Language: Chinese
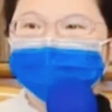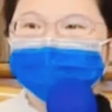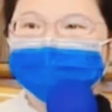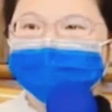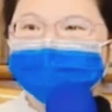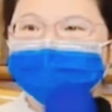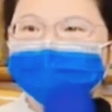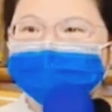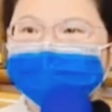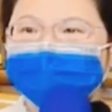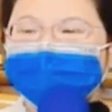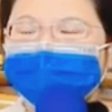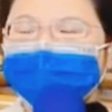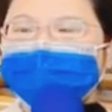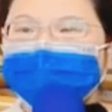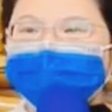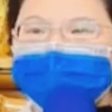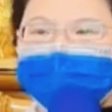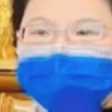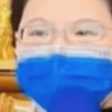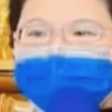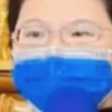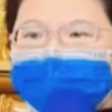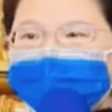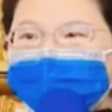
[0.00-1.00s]
有没有人
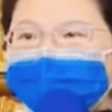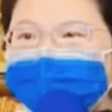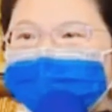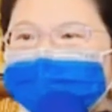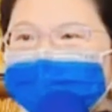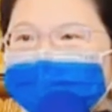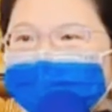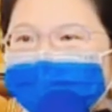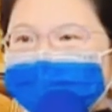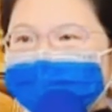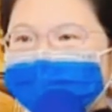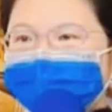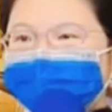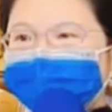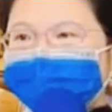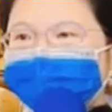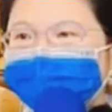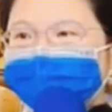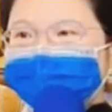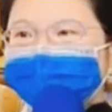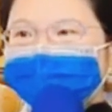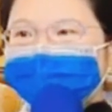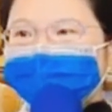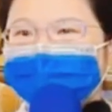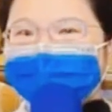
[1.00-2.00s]
还没有来灵修的
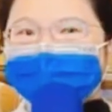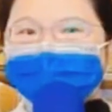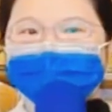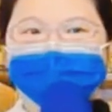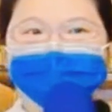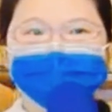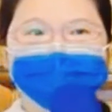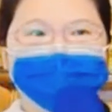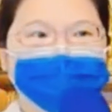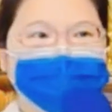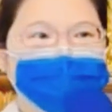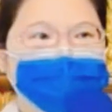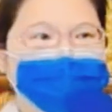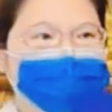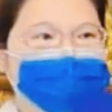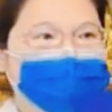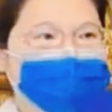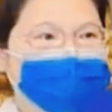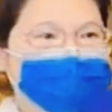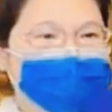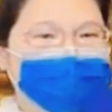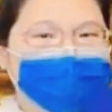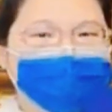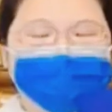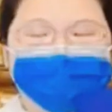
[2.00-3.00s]
时候就会讲
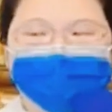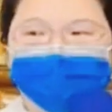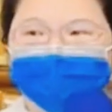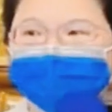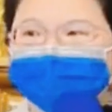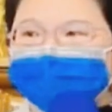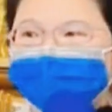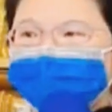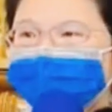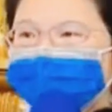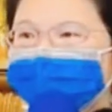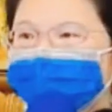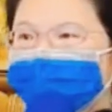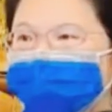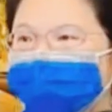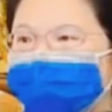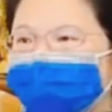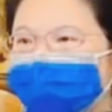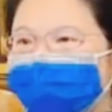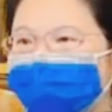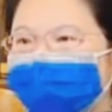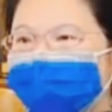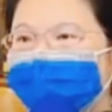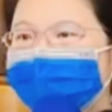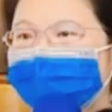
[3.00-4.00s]
灵语的？有
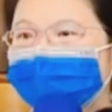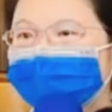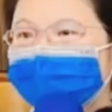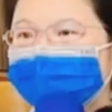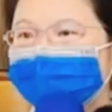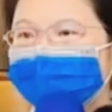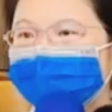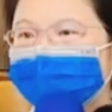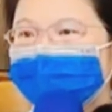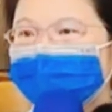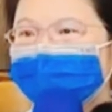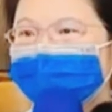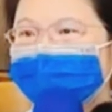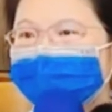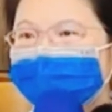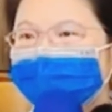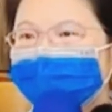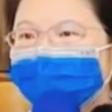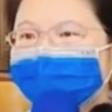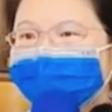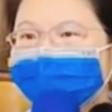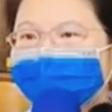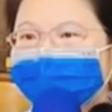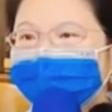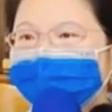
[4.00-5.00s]
没有？没
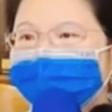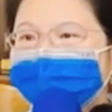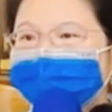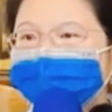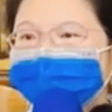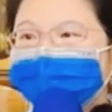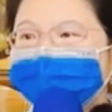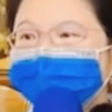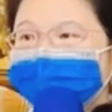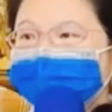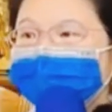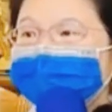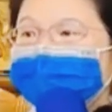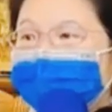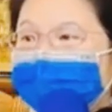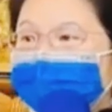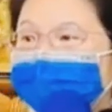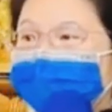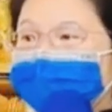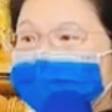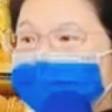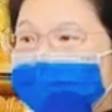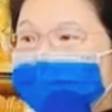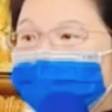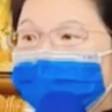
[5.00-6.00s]
有，都是来的
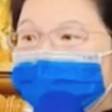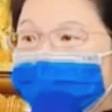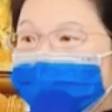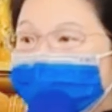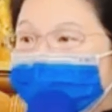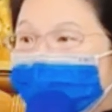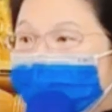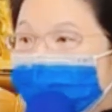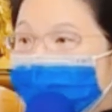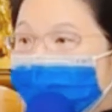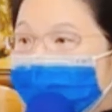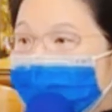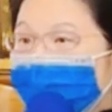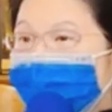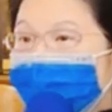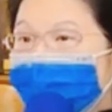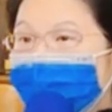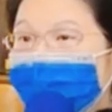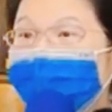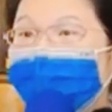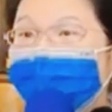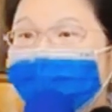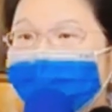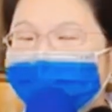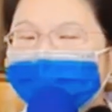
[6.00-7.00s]
才会的啊！好
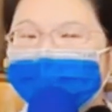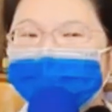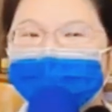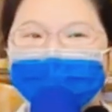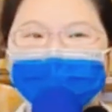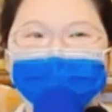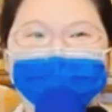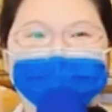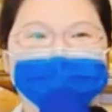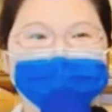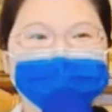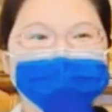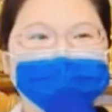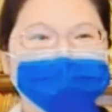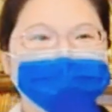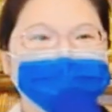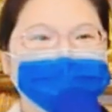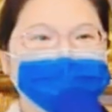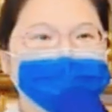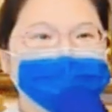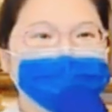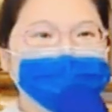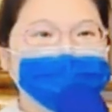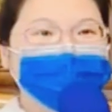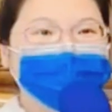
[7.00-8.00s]
好好。有没
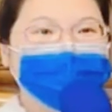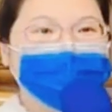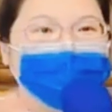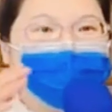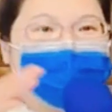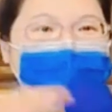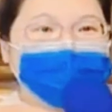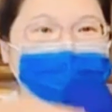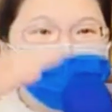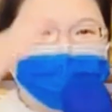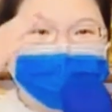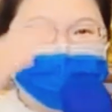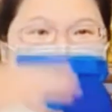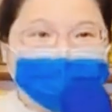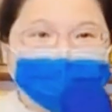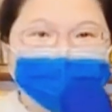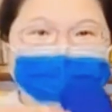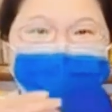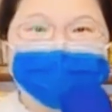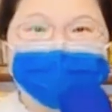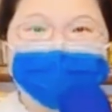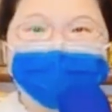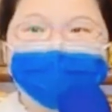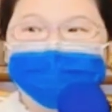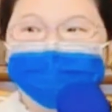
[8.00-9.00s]
有还没有来到
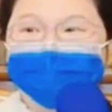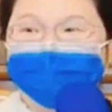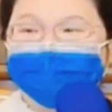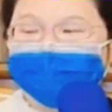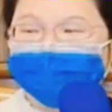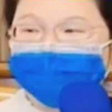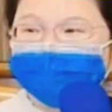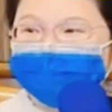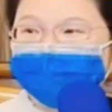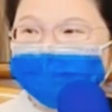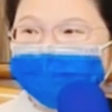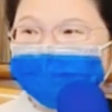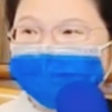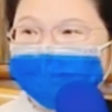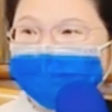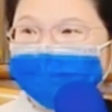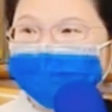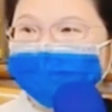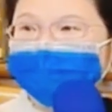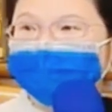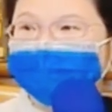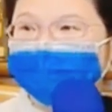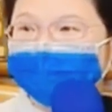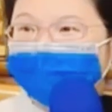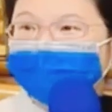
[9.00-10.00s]
道场，年纪
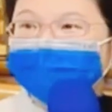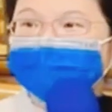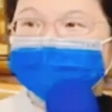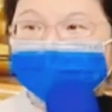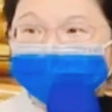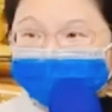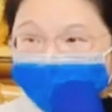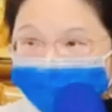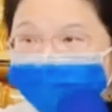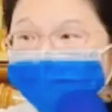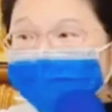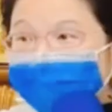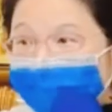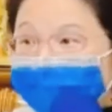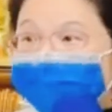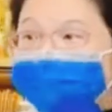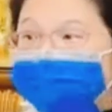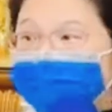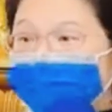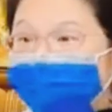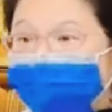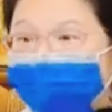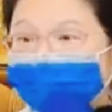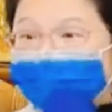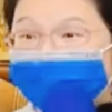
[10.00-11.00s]
很小就开始
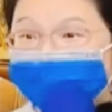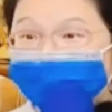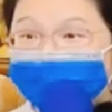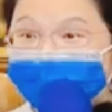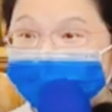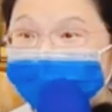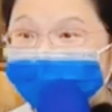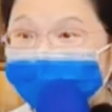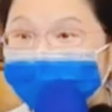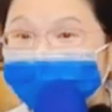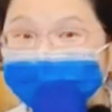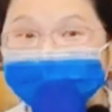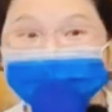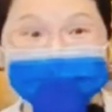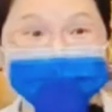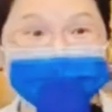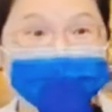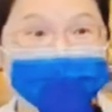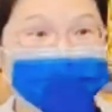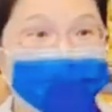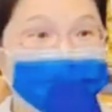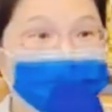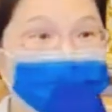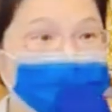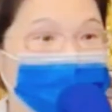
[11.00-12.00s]
讲灵语的？
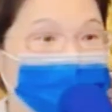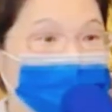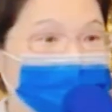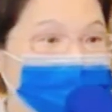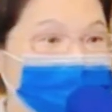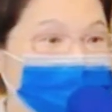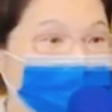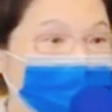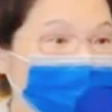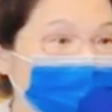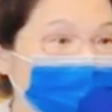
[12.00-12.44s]
好，在座